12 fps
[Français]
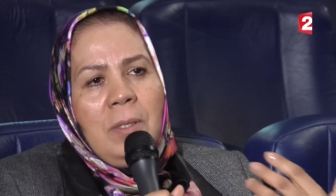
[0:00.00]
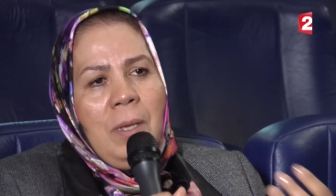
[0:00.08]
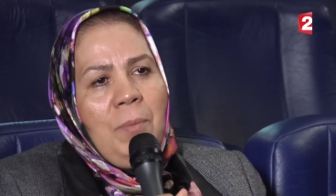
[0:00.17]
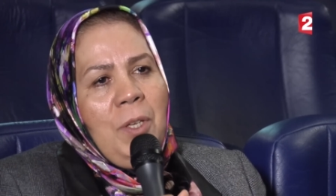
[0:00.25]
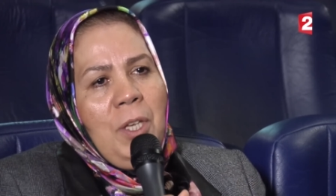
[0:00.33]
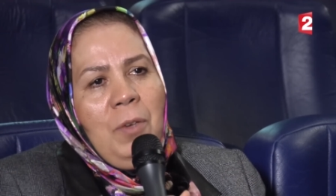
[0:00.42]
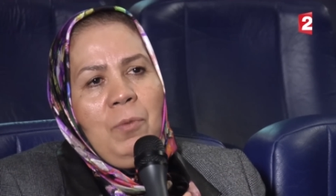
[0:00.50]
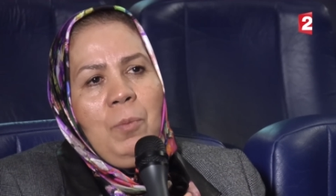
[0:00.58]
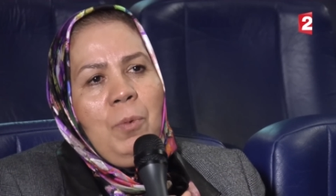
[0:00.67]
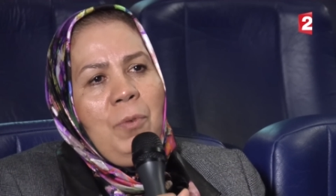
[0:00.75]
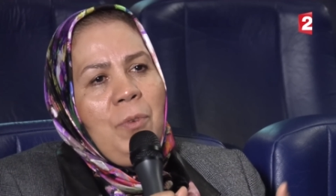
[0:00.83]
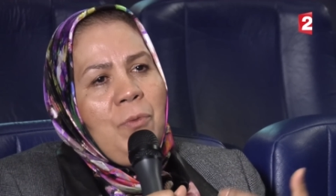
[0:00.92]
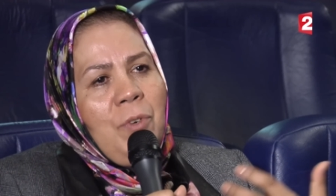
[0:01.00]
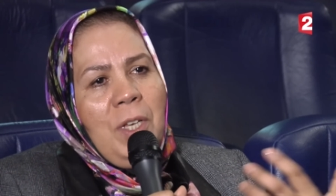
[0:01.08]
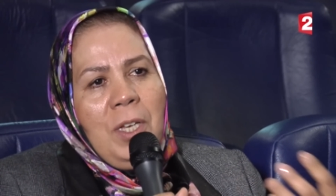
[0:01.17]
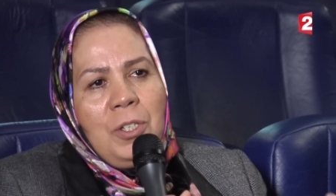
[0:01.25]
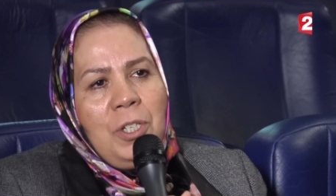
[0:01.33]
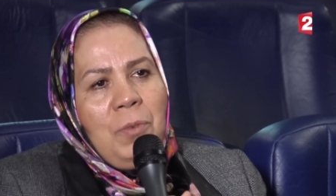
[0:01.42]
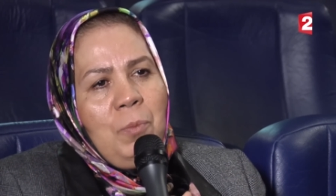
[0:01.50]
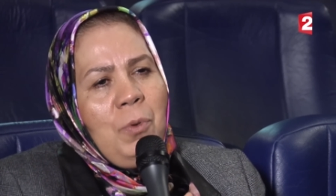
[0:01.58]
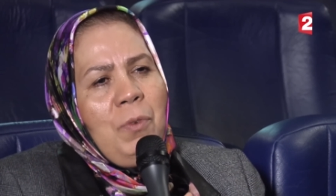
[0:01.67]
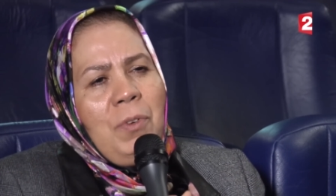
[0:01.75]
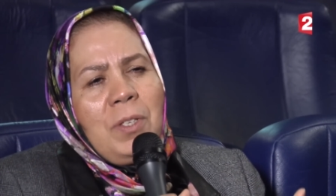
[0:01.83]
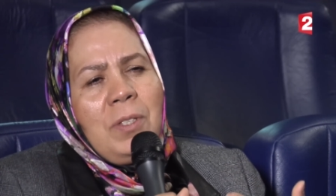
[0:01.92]
s'habiller, vous pouvez voyager, vous
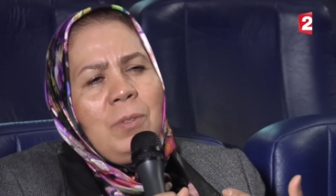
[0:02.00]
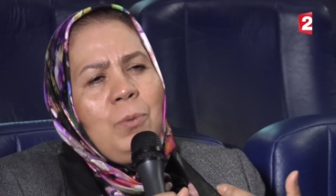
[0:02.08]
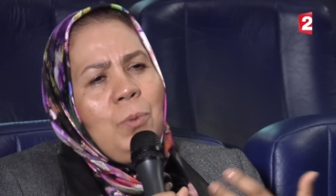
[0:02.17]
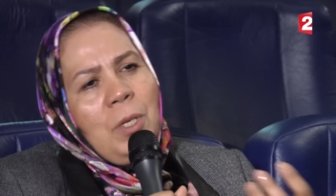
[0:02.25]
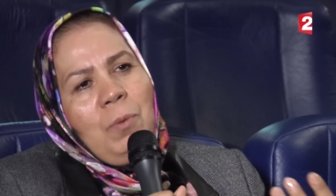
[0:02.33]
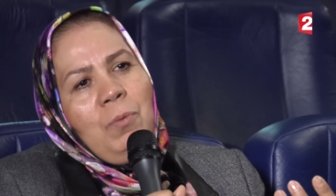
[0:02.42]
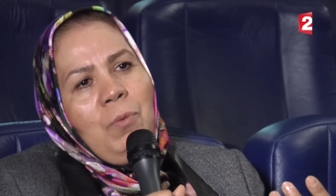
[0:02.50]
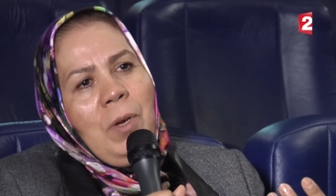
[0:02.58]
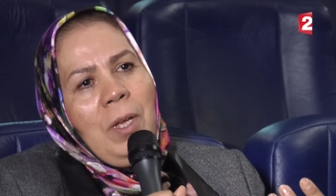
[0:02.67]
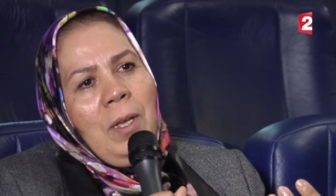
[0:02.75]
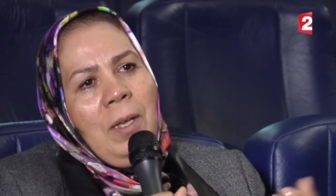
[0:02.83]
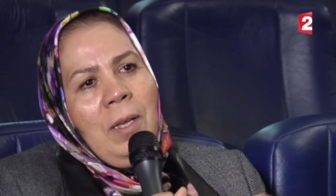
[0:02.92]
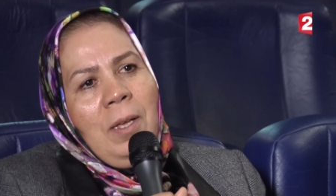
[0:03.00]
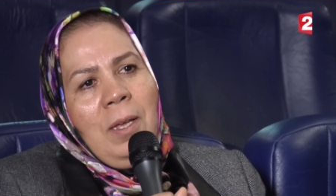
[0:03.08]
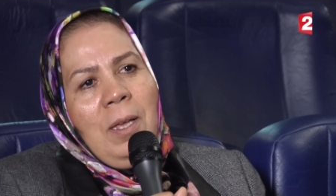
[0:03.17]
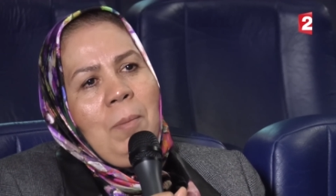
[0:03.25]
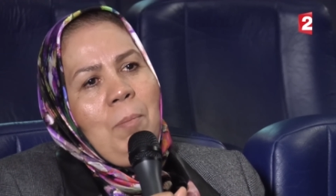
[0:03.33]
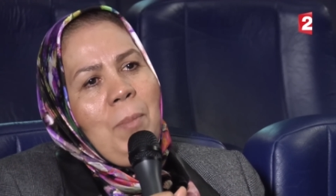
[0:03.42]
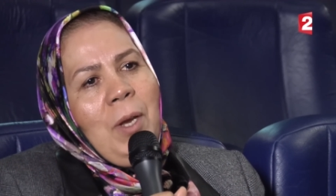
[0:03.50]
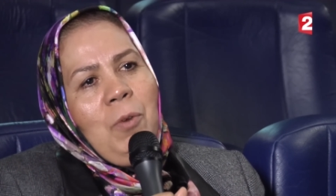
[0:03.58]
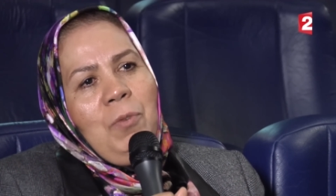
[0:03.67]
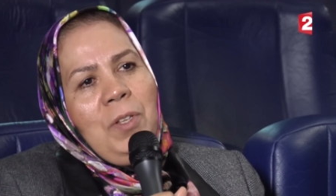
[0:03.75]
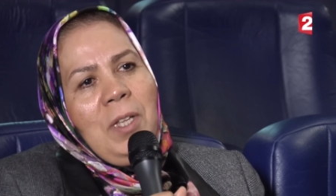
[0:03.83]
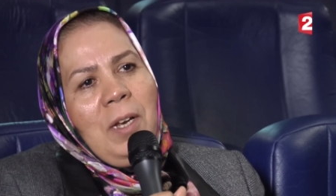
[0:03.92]
pouvez faire tout ce que vous voulez. Mais
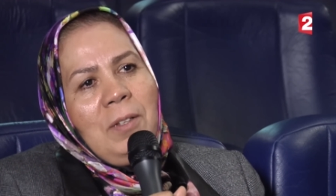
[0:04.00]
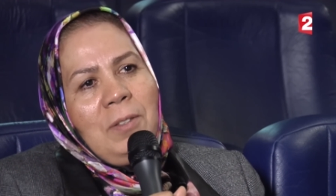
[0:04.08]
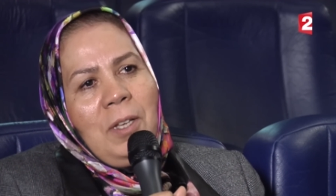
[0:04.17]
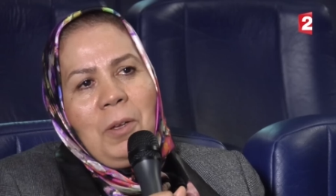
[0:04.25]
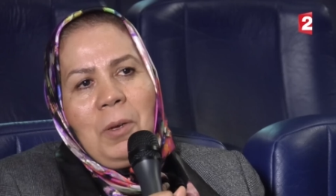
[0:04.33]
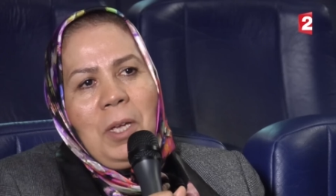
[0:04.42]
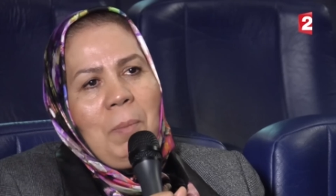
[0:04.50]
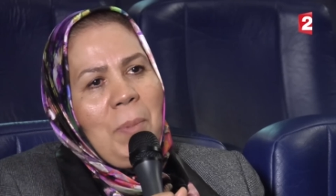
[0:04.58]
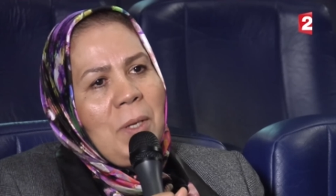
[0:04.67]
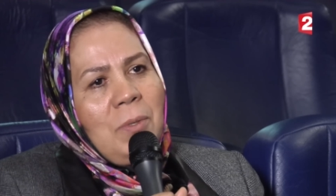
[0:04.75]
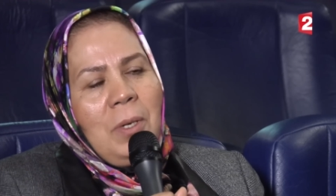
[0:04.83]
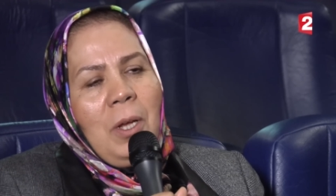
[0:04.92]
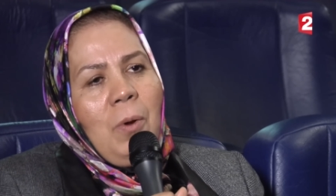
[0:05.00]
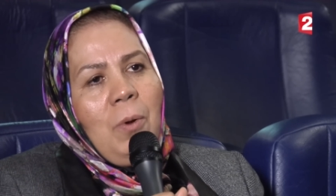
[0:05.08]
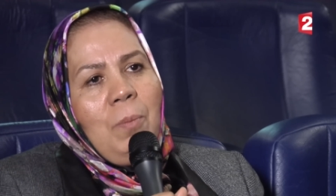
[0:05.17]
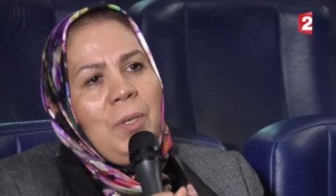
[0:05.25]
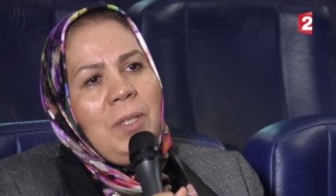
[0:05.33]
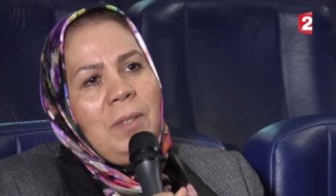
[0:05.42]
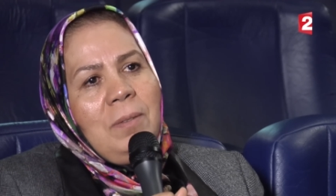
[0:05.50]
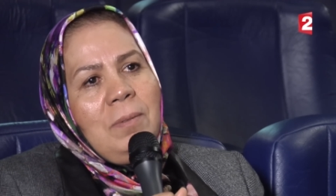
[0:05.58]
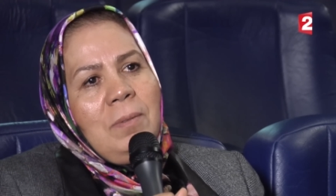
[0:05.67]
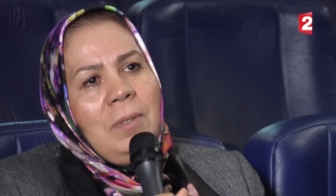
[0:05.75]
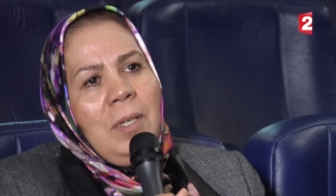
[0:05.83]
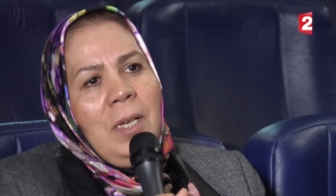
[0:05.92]
le vide à l'intérieur, il n'y a personne qui le remplit.
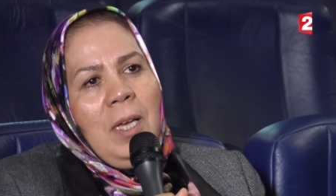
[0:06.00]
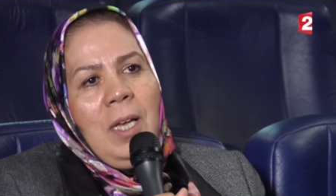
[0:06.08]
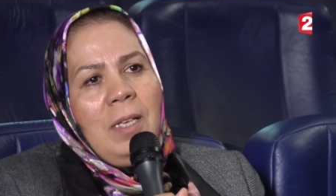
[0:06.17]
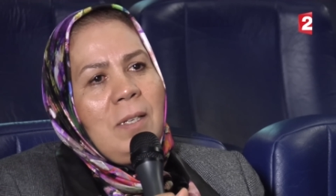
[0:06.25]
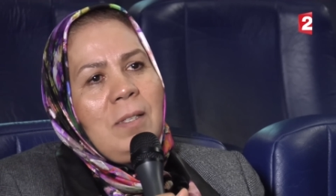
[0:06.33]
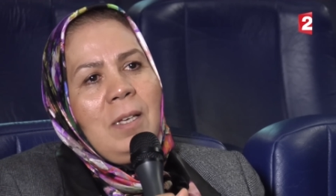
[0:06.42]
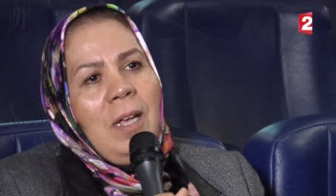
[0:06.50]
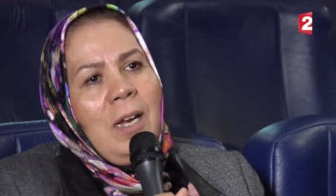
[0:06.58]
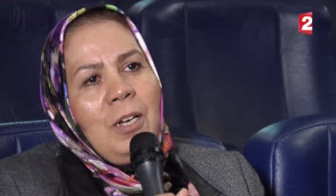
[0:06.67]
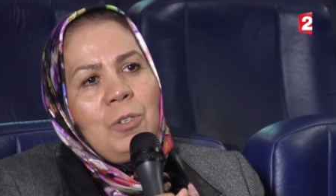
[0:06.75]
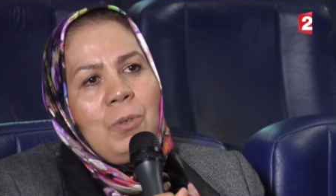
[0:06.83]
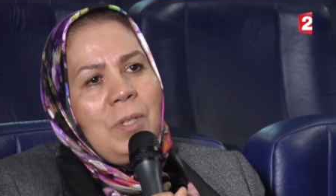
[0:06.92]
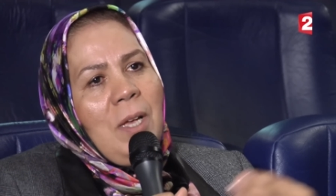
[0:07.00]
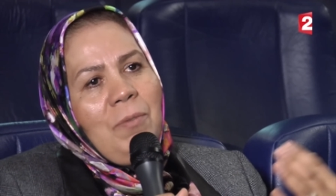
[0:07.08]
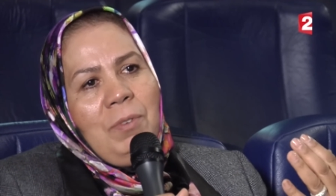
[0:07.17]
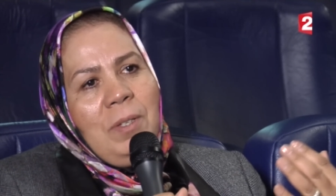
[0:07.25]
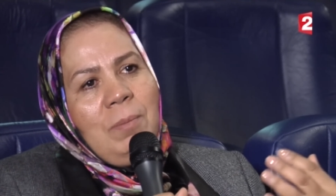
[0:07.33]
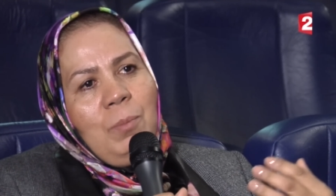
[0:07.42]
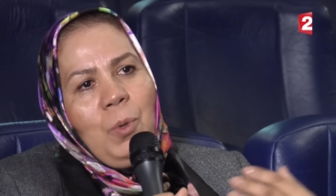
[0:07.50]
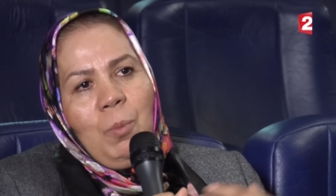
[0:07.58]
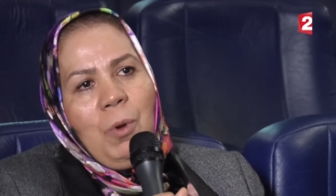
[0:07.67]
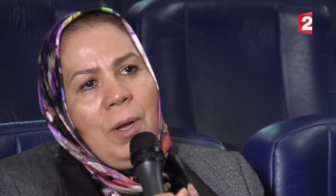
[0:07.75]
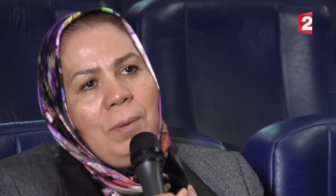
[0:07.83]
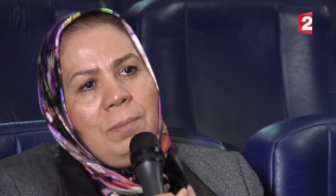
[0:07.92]
Et ça, c'est quelque chose à vie pour
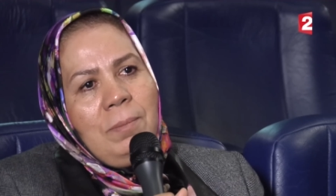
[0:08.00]
moi.